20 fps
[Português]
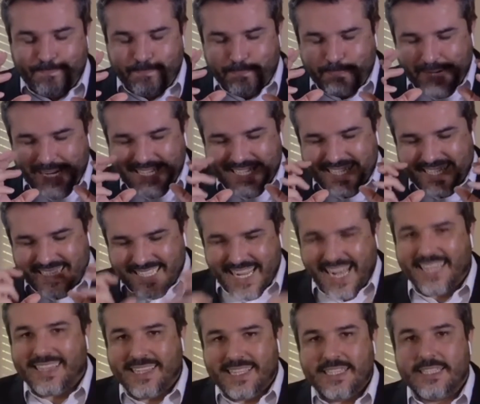
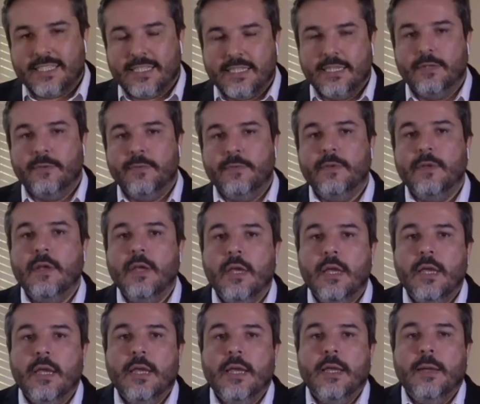prestar atenção
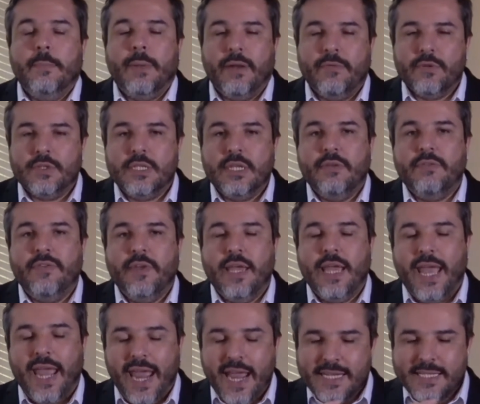para você
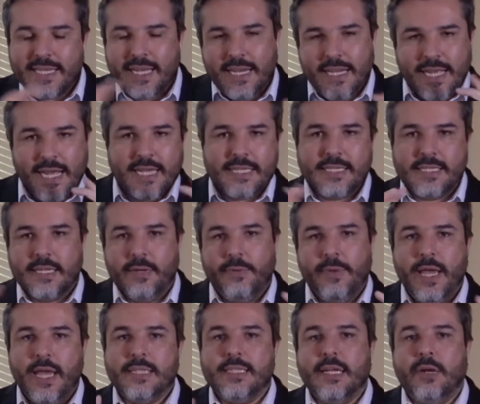ver essa
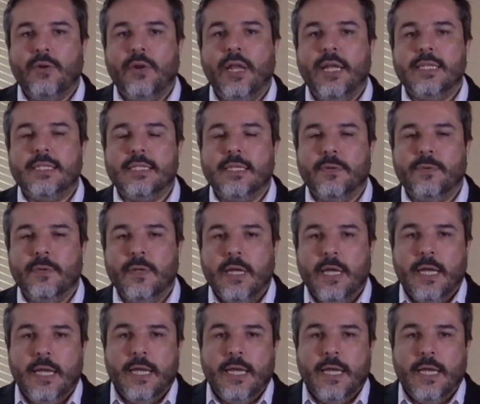ligação e essa conexão